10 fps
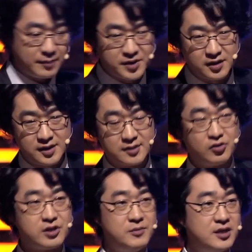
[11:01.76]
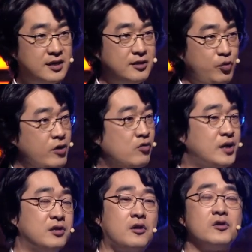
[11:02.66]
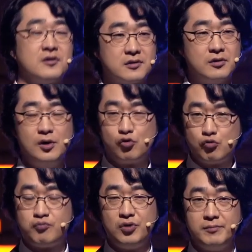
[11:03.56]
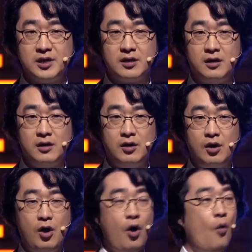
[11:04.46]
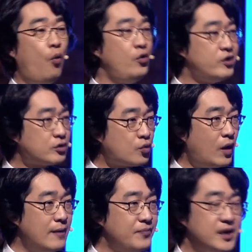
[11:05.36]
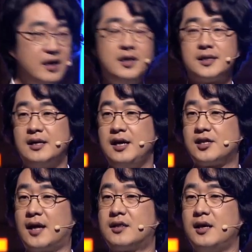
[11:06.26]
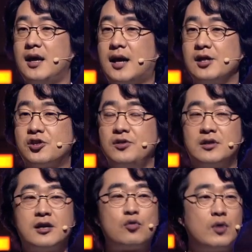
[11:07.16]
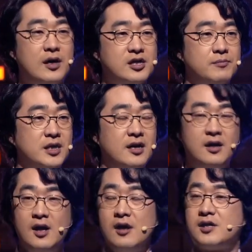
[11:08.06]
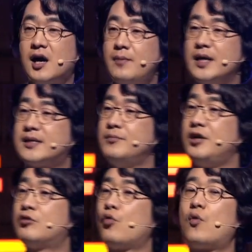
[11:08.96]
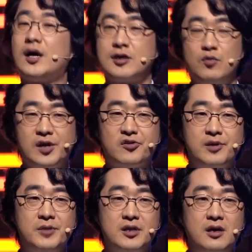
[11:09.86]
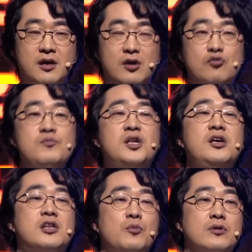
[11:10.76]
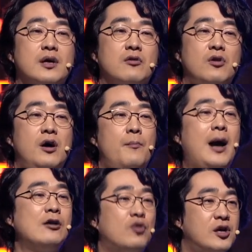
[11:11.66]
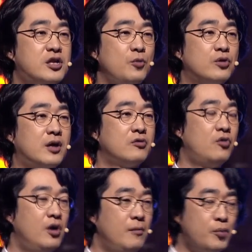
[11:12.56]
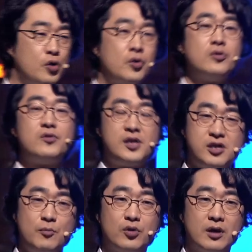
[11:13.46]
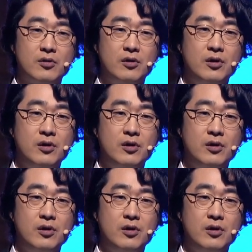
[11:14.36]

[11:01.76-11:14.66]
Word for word: 갑자기 쓰러집니다. 뇌혈관이 터져서 중풍입니다. 5년 동안 일산의 자택에 갇혀 있다 돌아가십니다. 제가 말씀드린 똑같은 과정입니다. 움직이지 못하고 말도 하지 못하고 표정도 짓지 못하고